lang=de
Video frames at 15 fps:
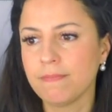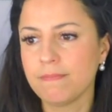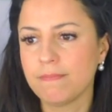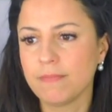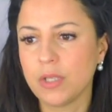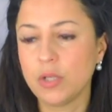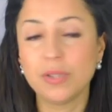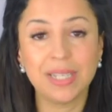
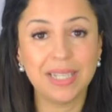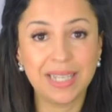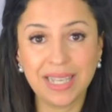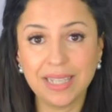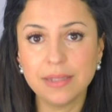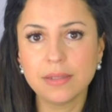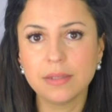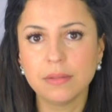äh, unsere
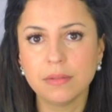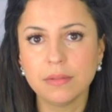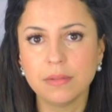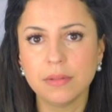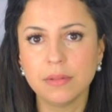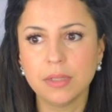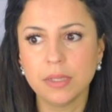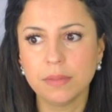Grenzen
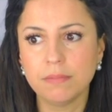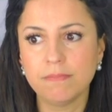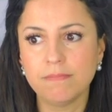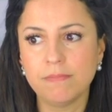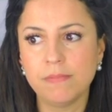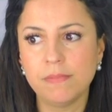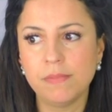ähm,